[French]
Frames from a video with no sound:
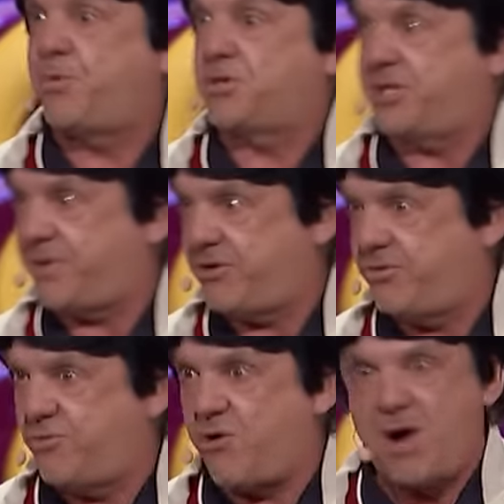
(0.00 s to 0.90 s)
passais par
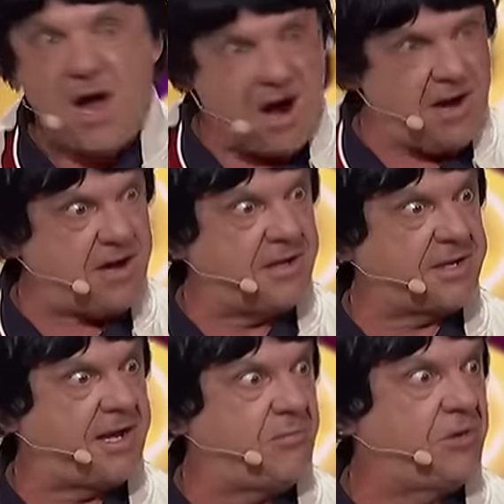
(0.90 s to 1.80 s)
le bois. En
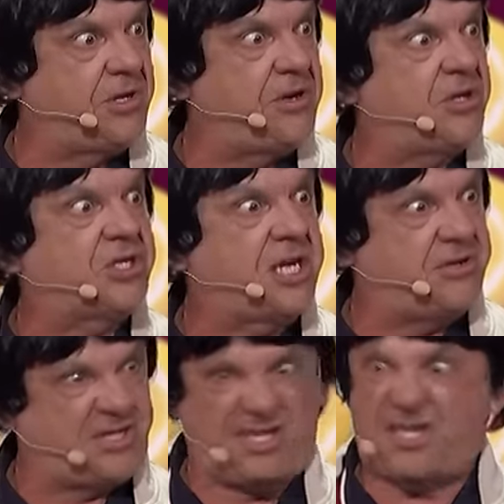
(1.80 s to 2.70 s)
rentrant, ils m'ont donné un
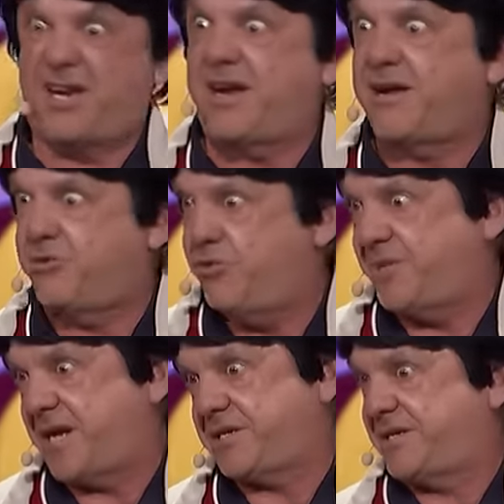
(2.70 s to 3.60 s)
chèque de 642
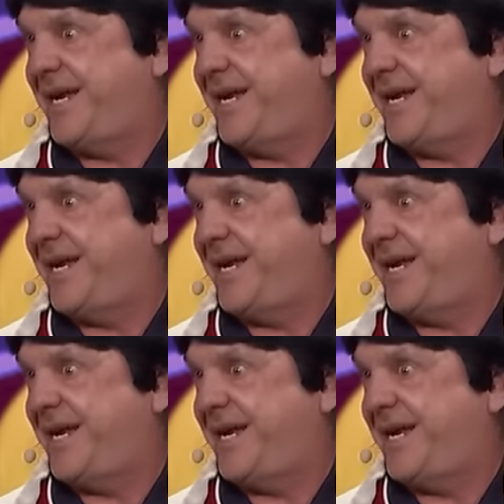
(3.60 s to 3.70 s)
pièces.